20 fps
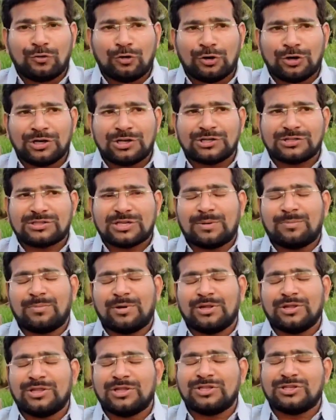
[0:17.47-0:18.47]
ఫోర్కి
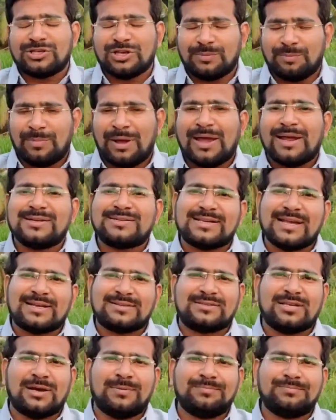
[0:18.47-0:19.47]
సంబంధించి మెయిన్స్
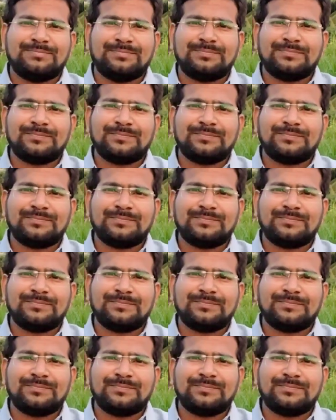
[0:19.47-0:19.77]
ఎగ్జామ్